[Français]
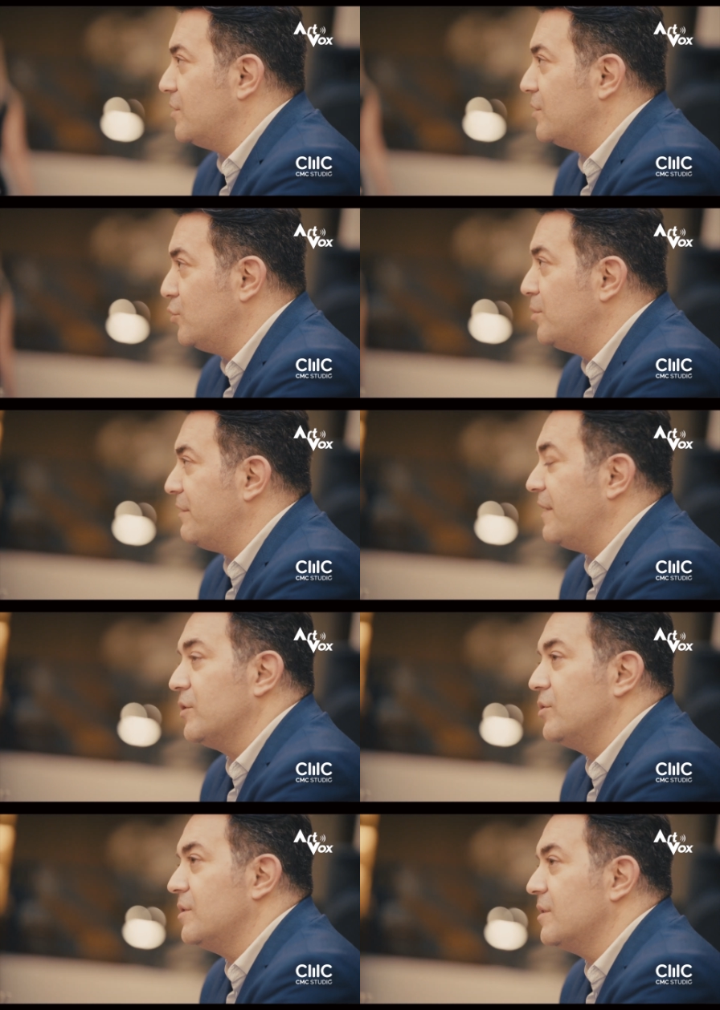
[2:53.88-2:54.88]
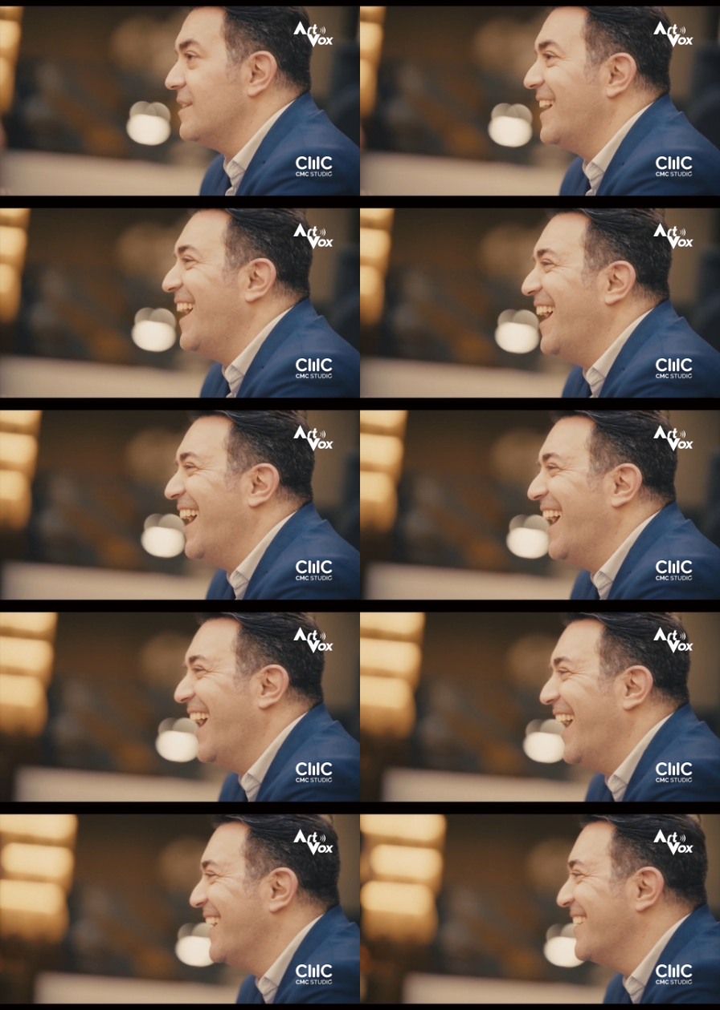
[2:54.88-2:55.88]
de trouver des gens de confiance. Je vous
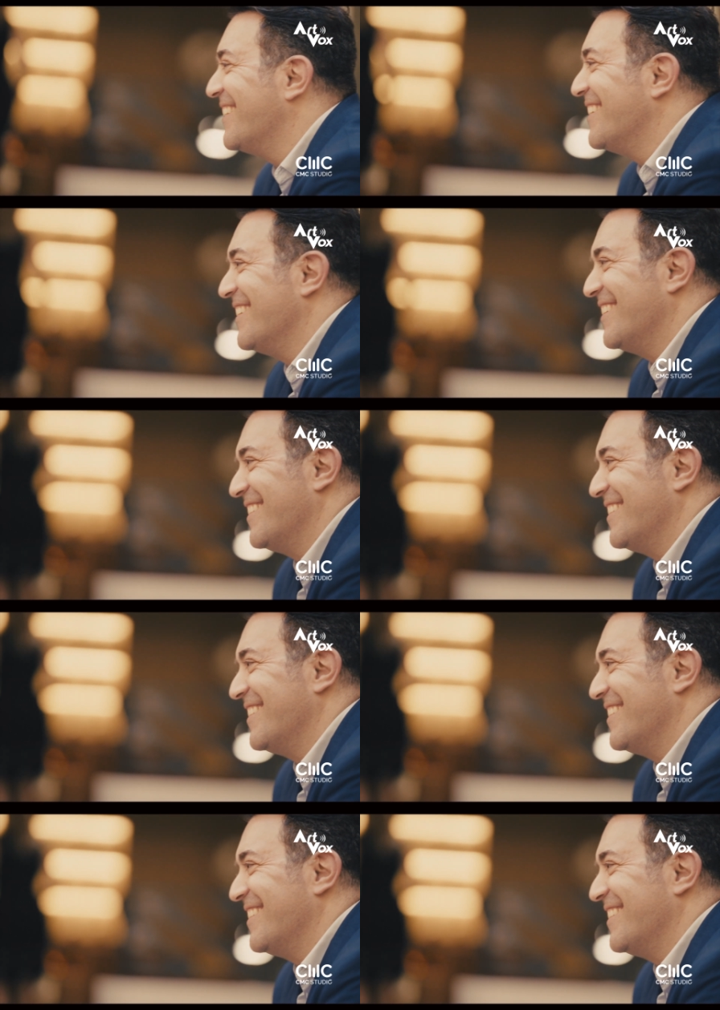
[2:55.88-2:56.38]
invite vraiment à venir